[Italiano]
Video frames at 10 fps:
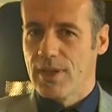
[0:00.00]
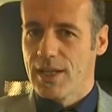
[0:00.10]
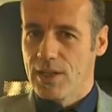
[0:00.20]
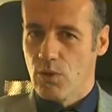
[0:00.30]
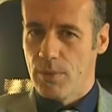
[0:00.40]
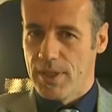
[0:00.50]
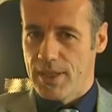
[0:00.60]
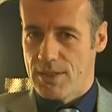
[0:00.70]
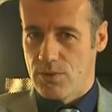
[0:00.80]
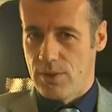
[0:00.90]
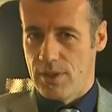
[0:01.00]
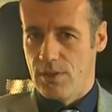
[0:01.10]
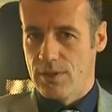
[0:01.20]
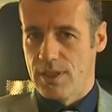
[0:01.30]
dell e della regolamentazione dello,